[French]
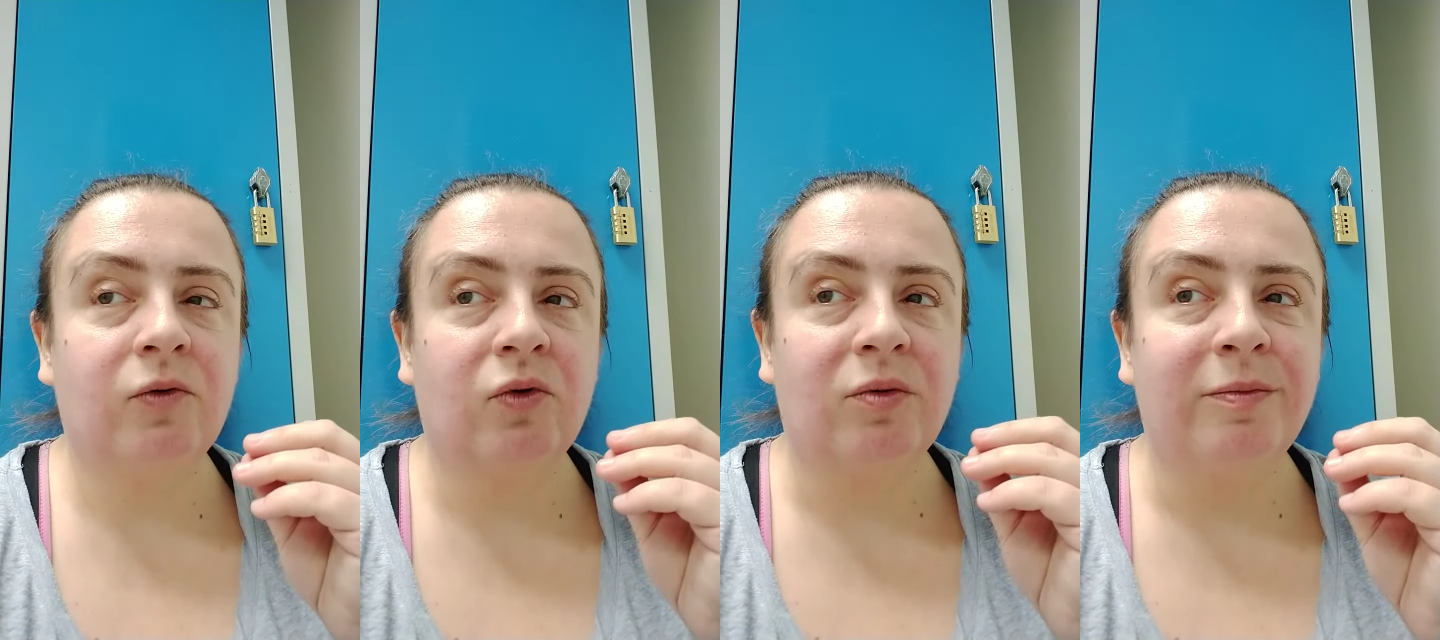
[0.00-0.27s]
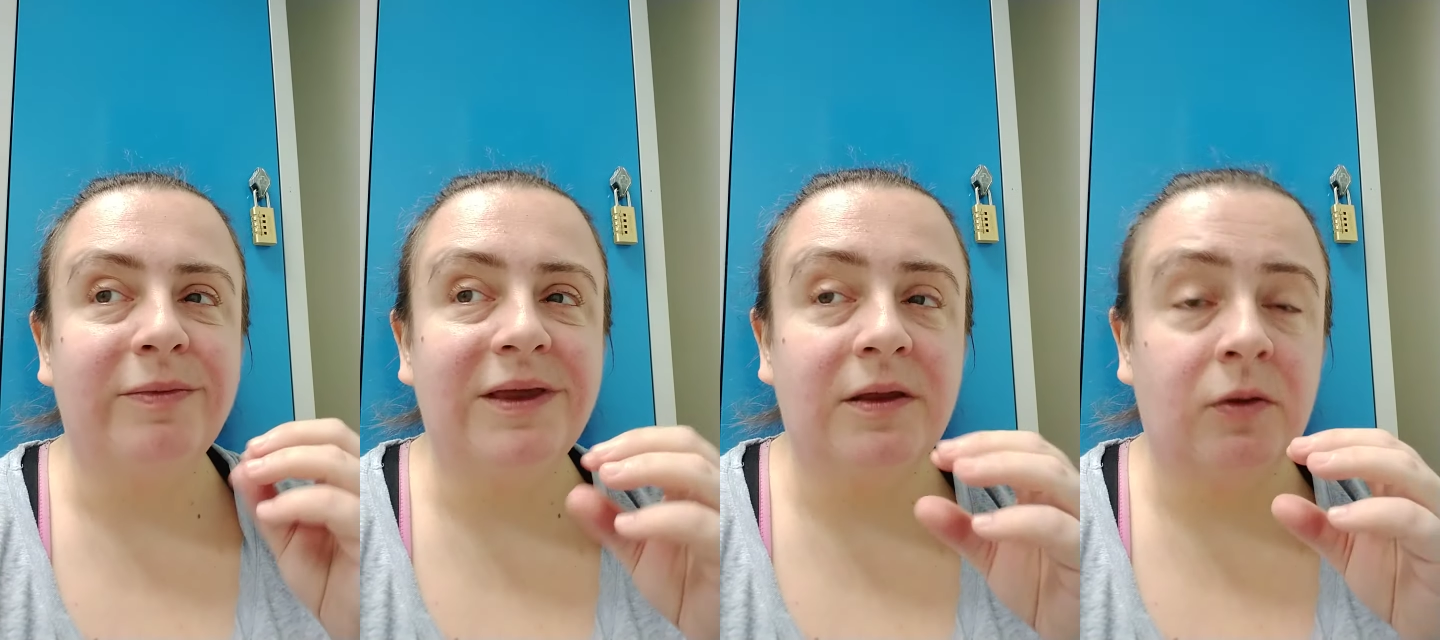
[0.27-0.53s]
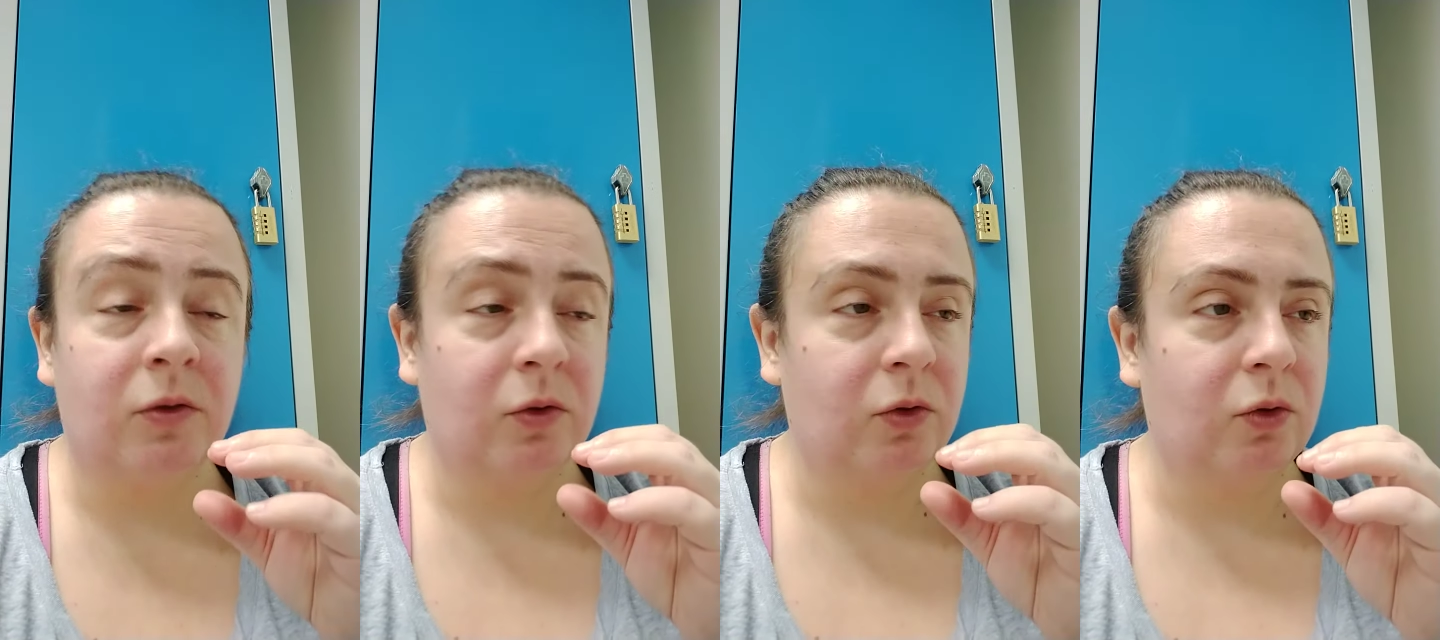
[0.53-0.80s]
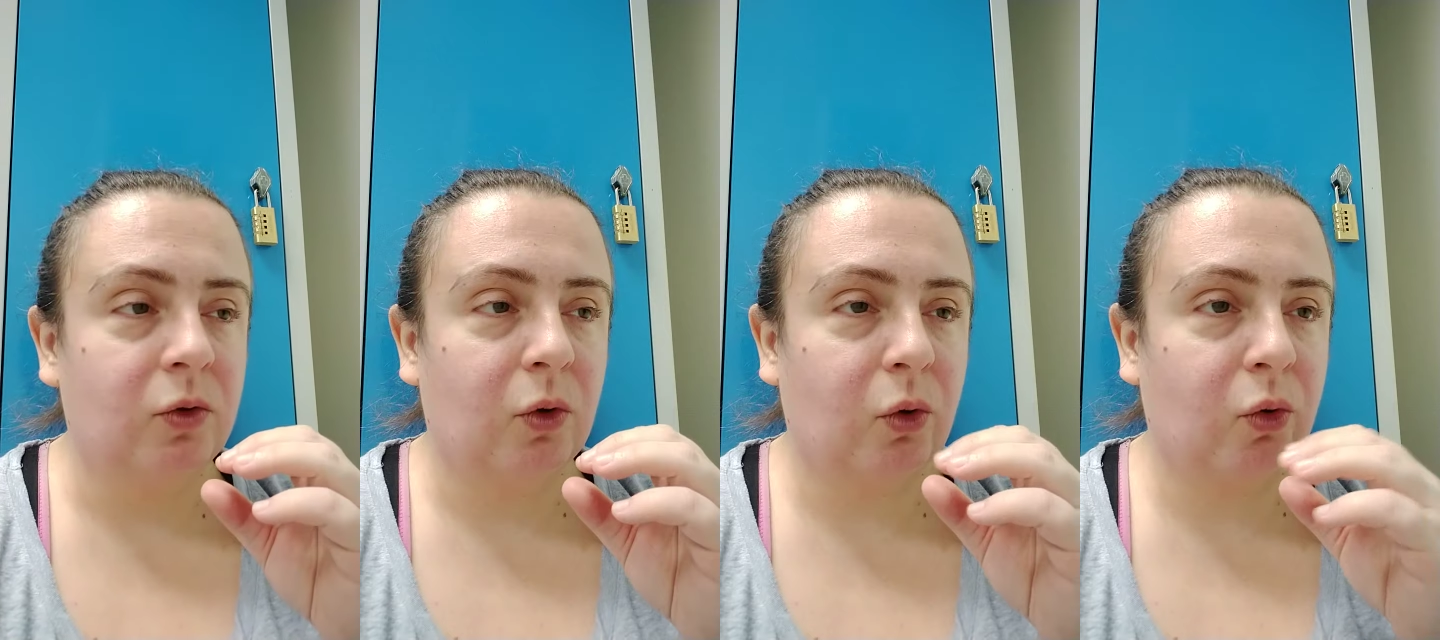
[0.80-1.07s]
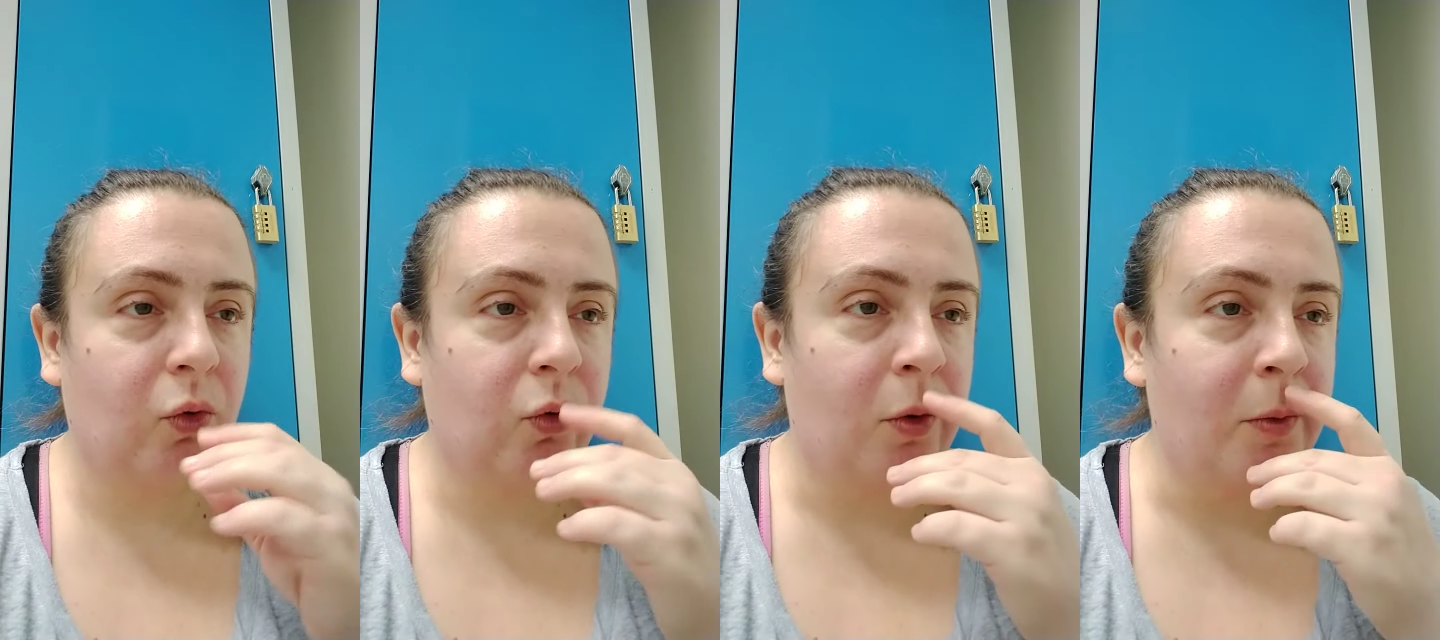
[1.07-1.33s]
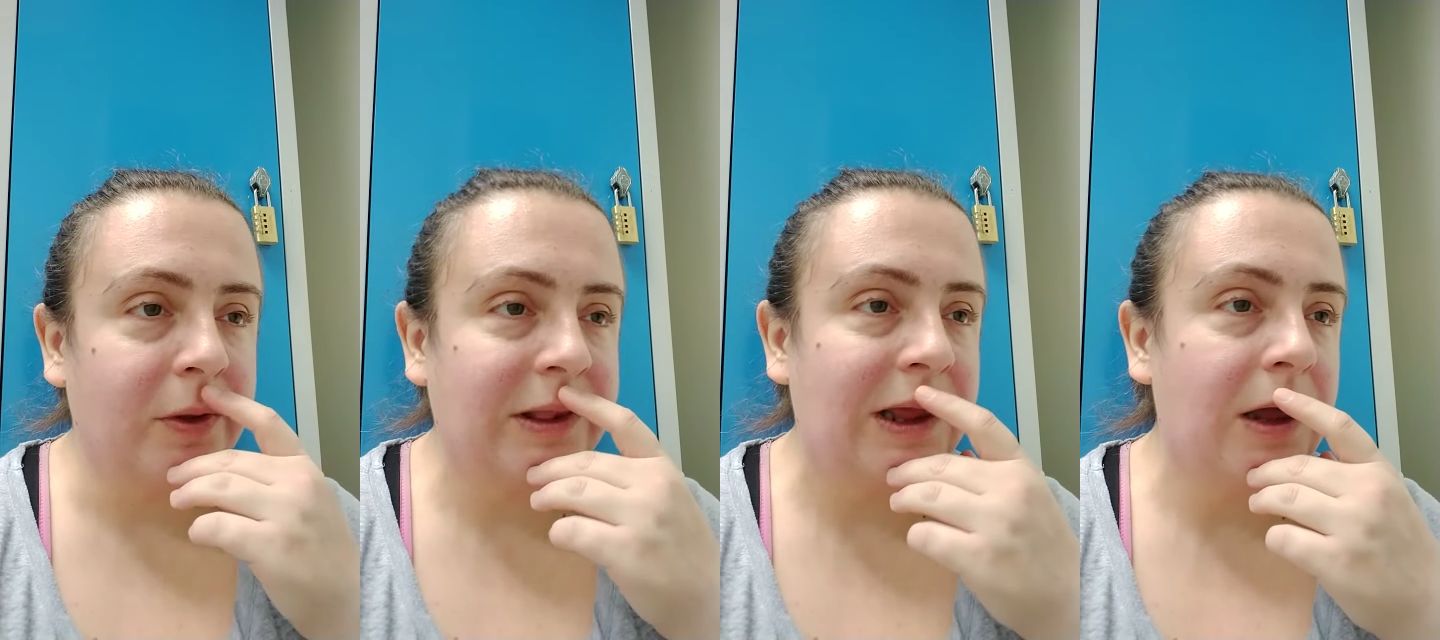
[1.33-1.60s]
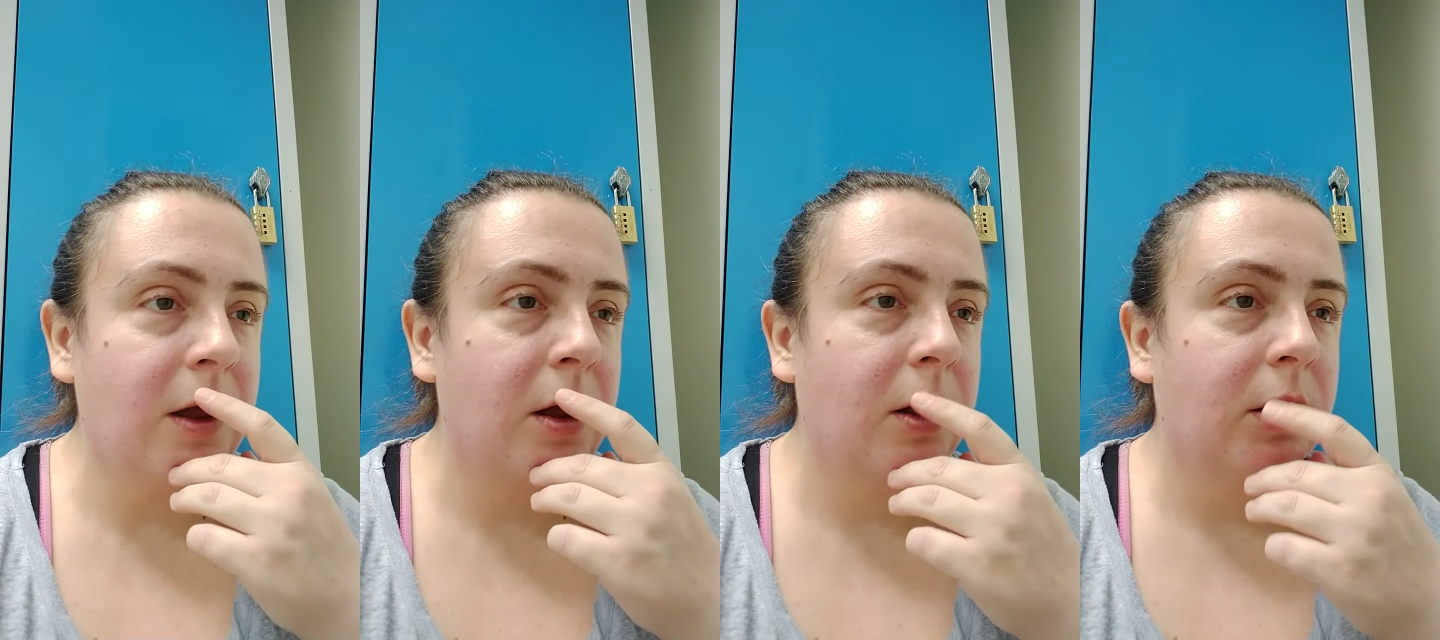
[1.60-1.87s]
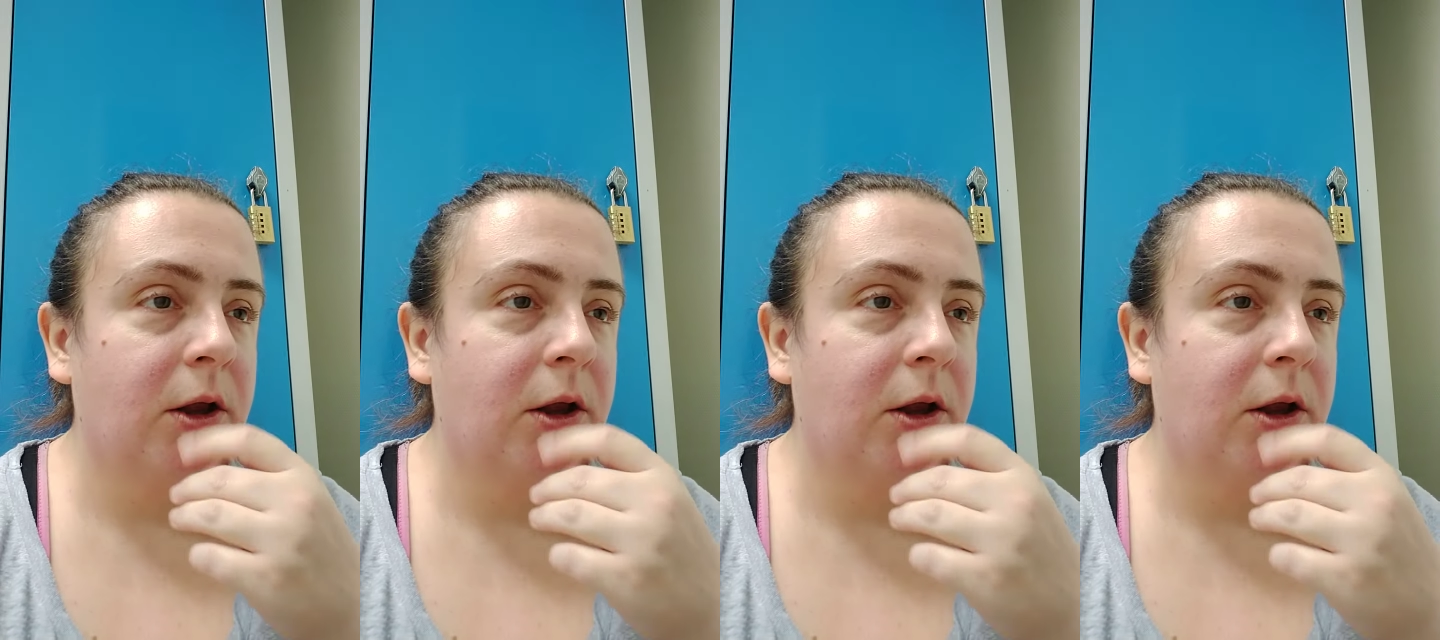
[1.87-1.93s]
mis dans son commentaire.